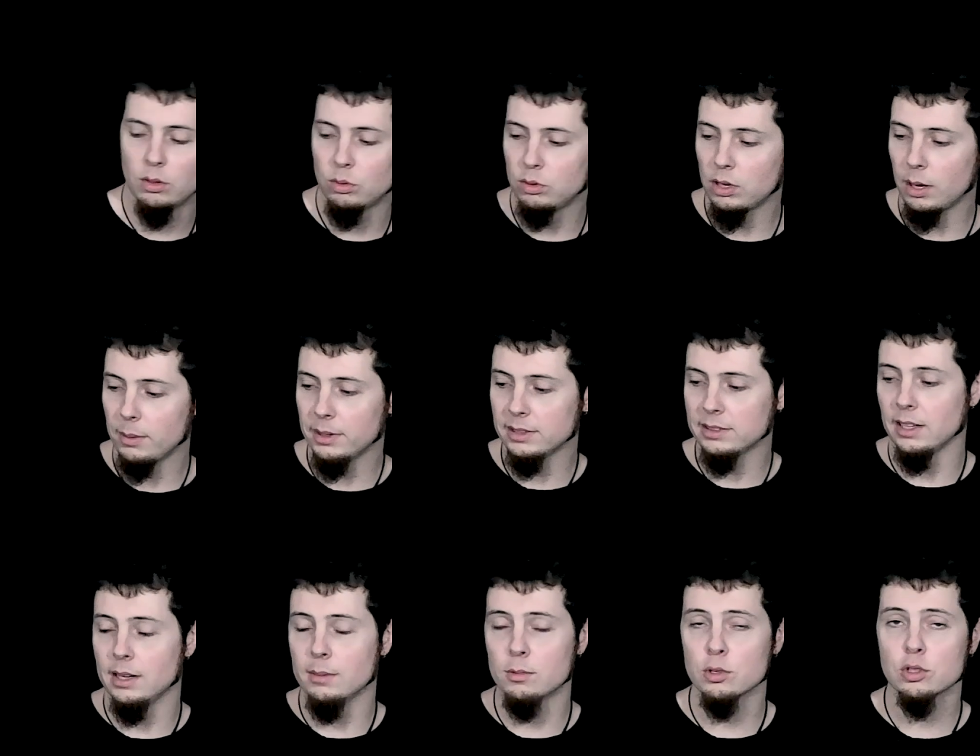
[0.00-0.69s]
Una
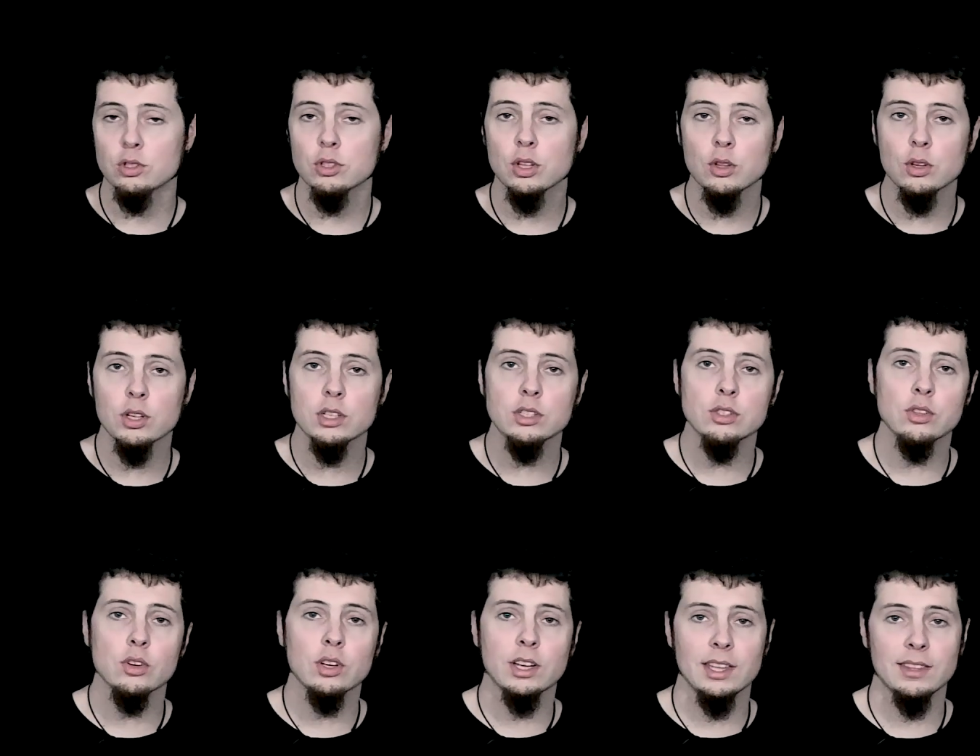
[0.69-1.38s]
vez tenemos todo
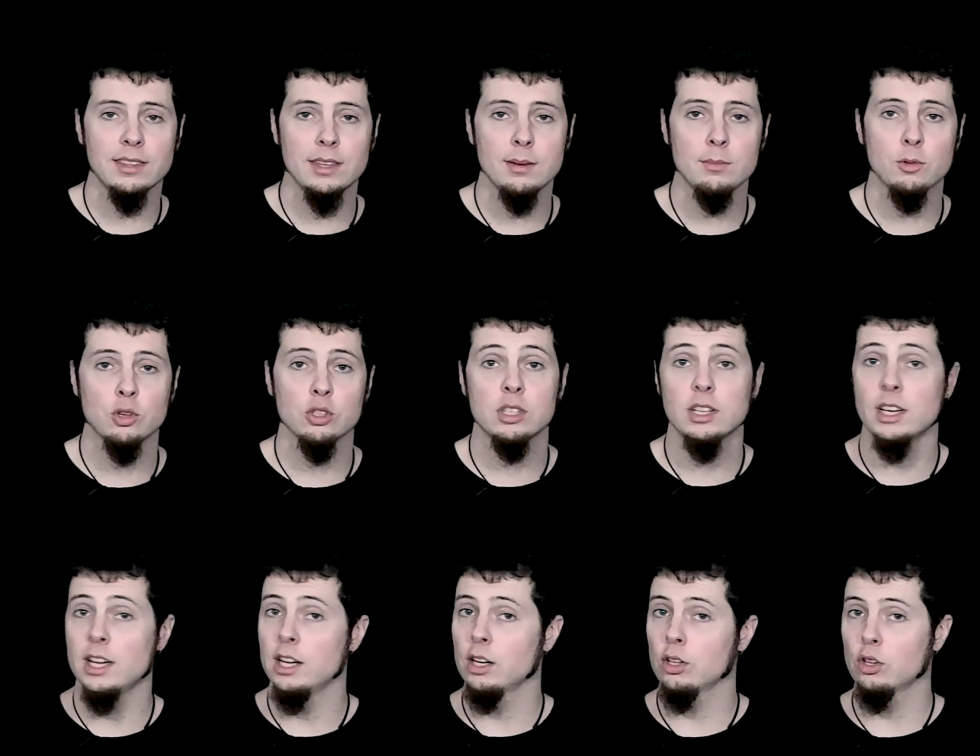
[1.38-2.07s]
esto, ¿qué
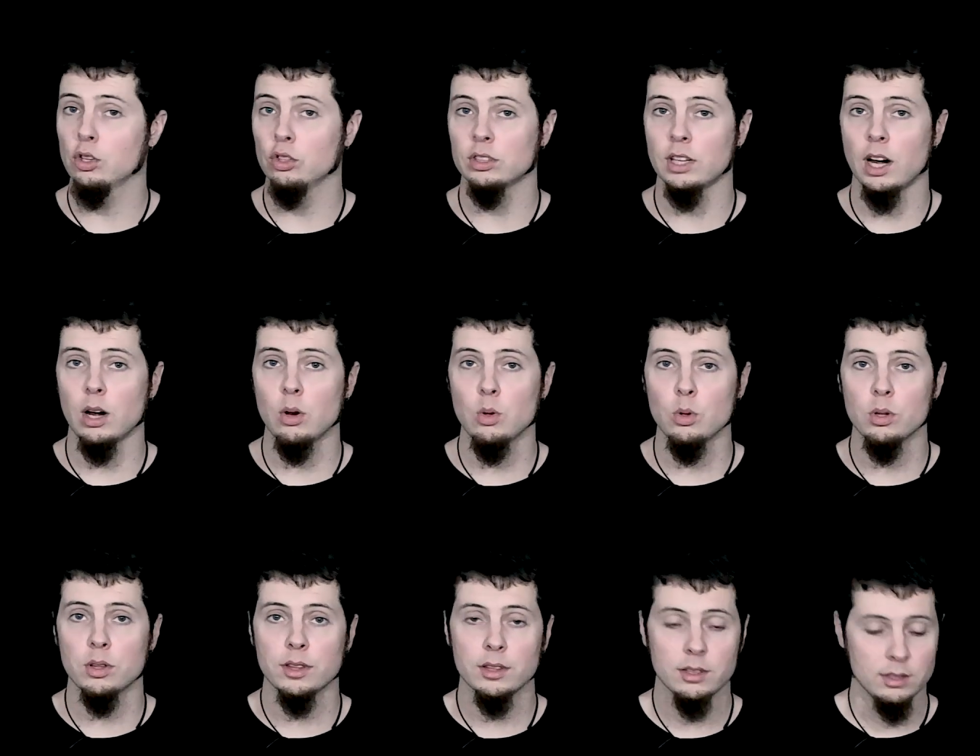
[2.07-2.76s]
hacemos? El
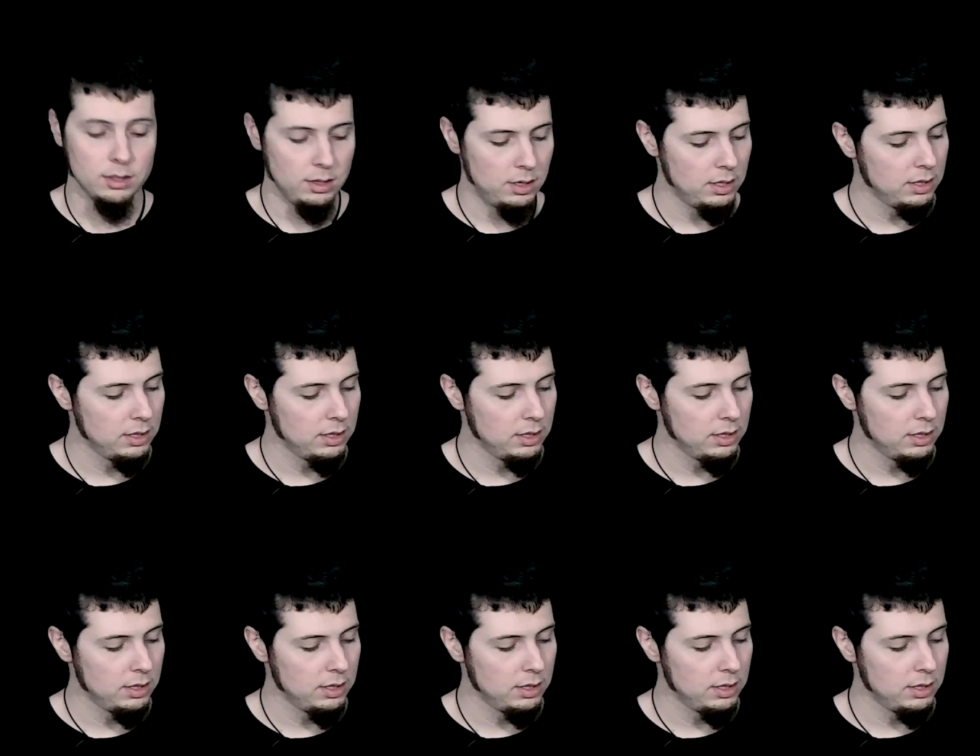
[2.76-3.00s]
contraluz.